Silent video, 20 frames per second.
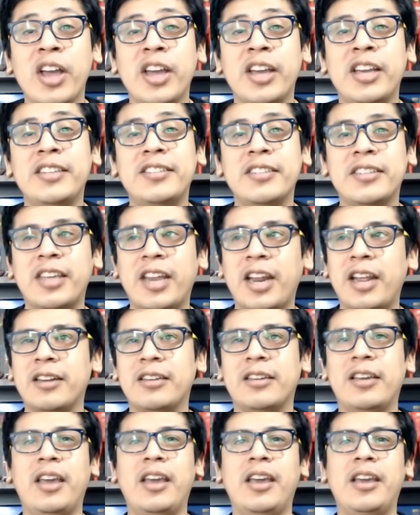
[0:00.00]
Y si
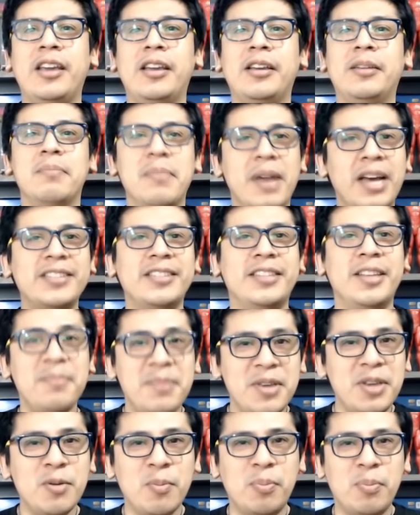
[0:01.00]
quieren eh, más de
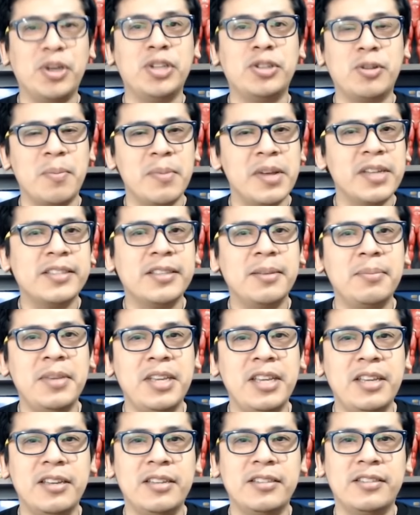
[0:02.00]
mí, un poquito más de
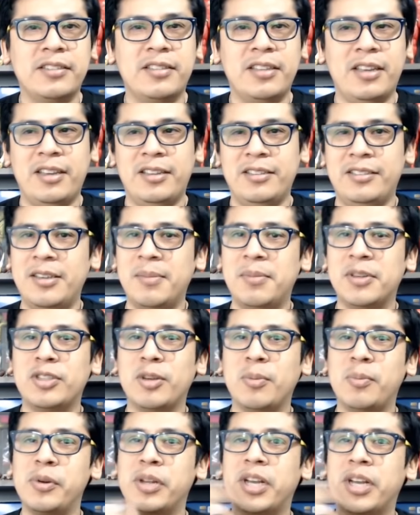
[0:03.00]
mí, este, siempre
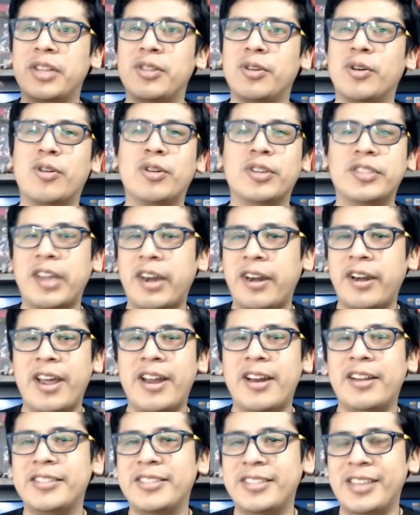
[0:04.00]
estoy publicando cosas
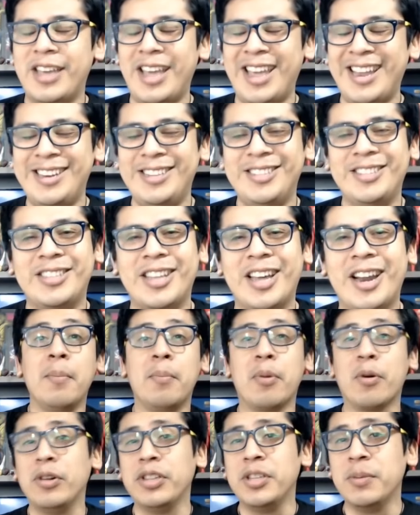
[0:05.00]
raras en Instagram.
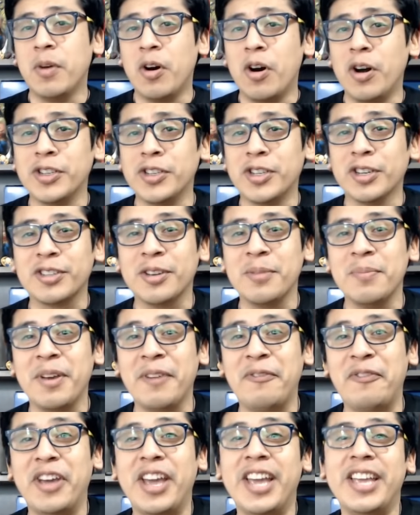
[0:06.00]
Por último, yo soy
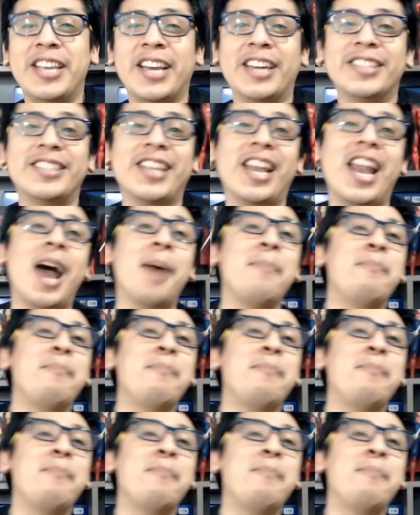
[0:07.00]
Mefe y hasta la